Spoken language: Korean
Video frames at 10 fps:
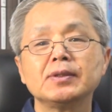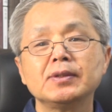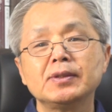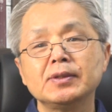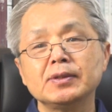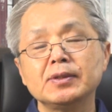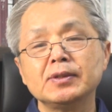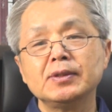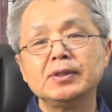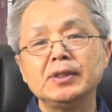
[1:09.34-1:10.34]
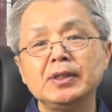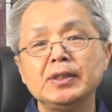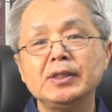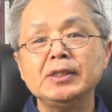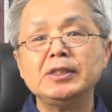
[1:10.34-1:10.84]
그
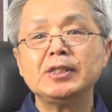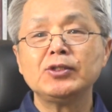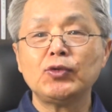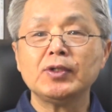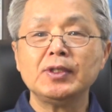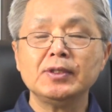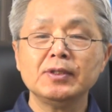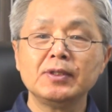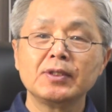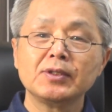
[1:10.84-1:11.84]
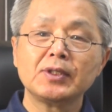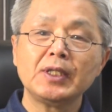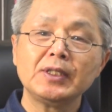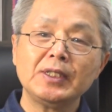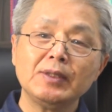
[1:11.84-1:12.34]
인식이 되어 있는
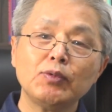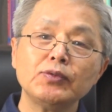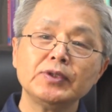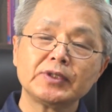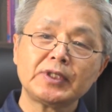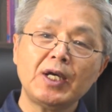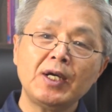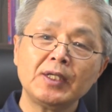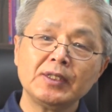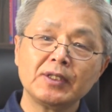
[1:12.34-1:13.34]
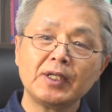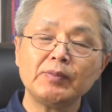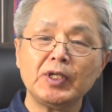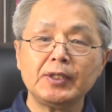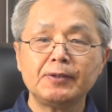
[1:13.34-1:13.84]
그러한 기본 사항이더라, 이
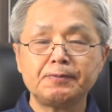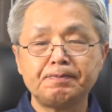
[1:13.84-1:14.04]
말이에요.